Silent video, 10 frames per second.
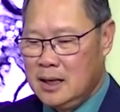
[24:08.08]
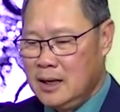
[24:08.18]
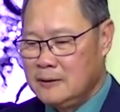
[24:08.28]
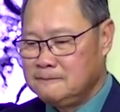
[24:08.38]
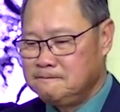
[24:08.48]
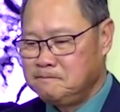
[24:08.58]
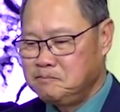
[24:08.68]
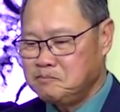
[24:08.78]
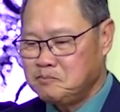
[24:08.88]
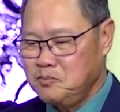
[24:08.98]
à,
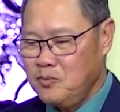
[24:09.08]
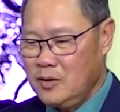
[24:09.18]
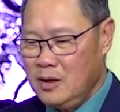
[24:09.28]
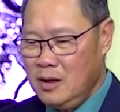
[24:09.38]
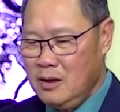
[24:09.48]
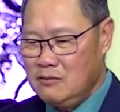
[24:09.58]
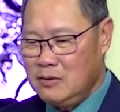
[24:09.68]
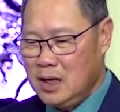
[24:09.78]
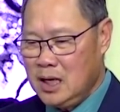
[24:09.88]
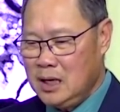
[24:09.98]

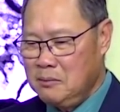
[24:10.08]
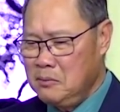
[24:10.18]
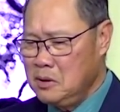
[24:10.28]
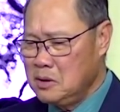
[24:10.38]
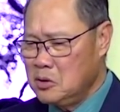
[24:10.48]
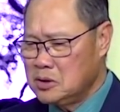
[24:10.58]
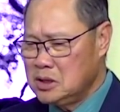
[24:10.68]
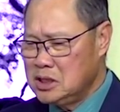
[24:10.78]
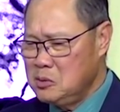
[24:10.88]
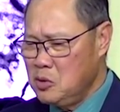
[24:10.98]
và mức đầu
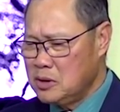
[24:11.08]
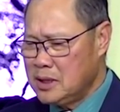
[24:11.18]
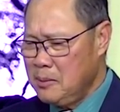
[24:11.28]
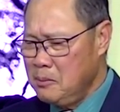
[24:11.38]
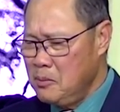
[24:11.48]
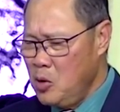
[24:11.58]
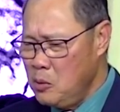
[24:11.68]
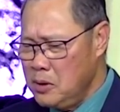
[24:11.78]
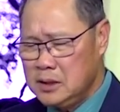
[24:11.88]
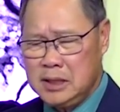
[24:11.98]
tư tới
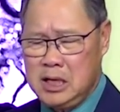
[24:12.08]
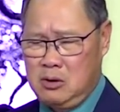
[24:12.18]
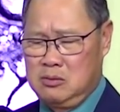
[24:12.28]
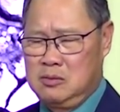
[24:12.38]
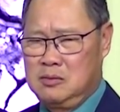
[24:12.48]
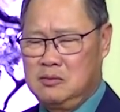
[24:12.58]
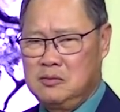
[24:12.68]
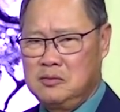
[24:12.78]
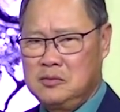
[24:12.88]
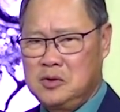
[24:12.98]
140 tỷ đồng
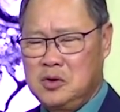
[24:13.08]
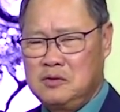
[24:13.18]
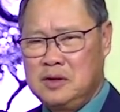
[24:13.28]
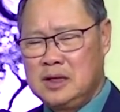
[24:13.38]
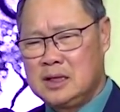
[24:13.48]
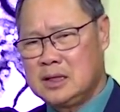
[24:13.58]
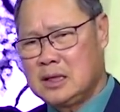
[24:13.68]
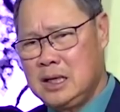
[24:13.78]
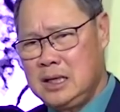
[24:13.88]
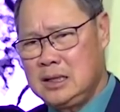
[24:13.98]
thưa quý vị
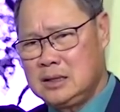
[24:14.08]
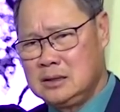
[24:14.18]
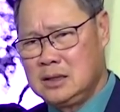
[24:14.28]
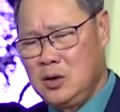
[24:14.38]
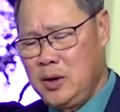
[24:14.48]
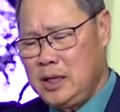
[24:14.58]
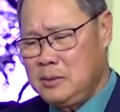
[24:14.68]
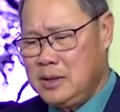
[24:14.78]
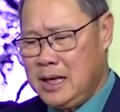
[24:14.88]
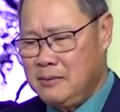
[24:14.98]
cái trường ở Huế
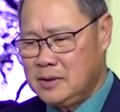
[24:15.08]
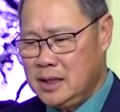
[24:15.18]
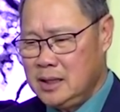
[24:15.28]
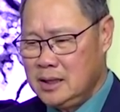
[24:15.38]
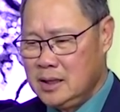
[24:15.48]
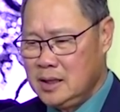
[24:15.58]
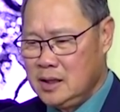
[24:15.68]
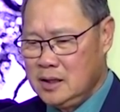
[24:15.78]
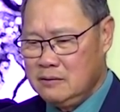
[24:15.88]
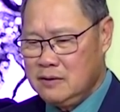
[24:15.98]
là 15 tỷ
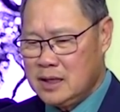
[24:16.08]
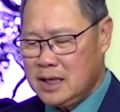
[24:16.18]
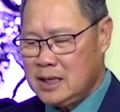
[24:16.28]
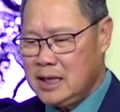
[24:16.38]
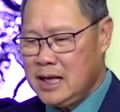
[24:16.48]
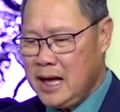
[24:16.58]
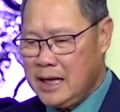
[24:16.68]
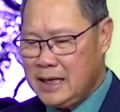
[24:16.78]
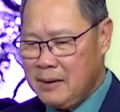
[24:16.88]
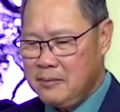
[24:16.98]
và cách đây
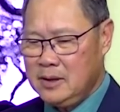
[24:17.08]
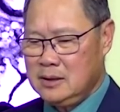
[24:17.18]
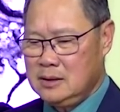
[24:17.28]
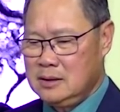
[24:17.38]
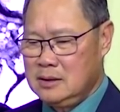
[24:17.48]
2 năm đó